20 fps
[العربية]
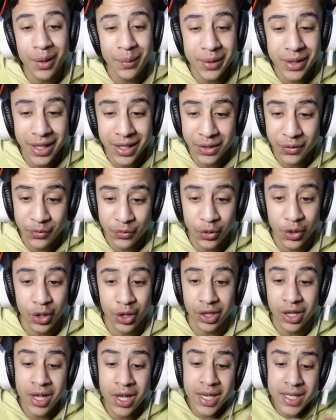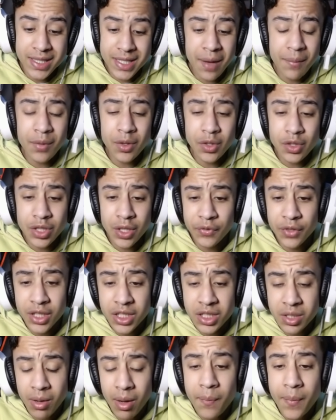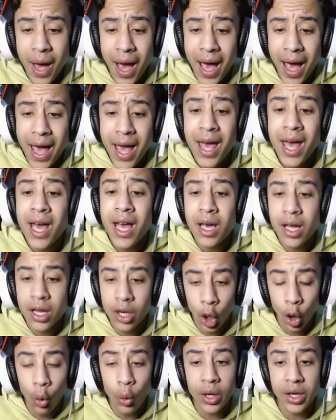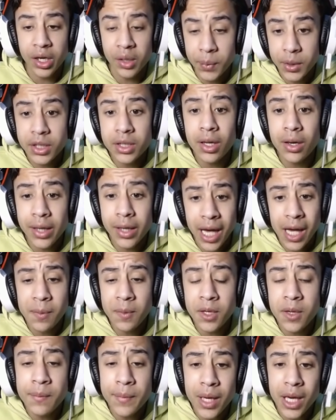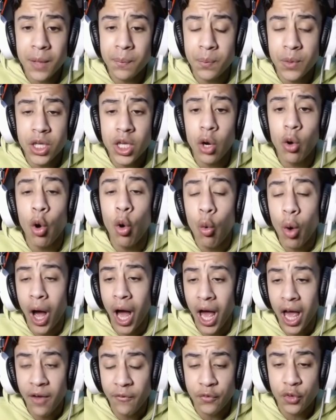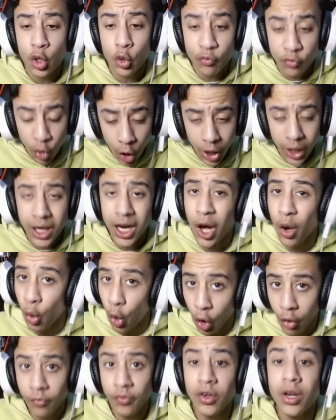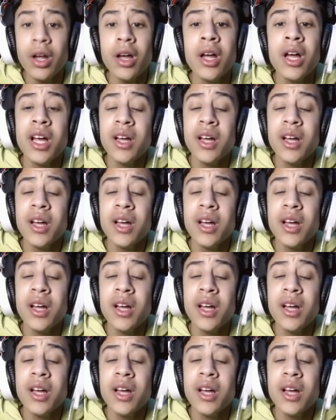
بينا نتفرج زي ما انتم شايفين يا شباب معاه اللي هو الريبيتر جايب كميه كبيره وهو حافر فحر او حفره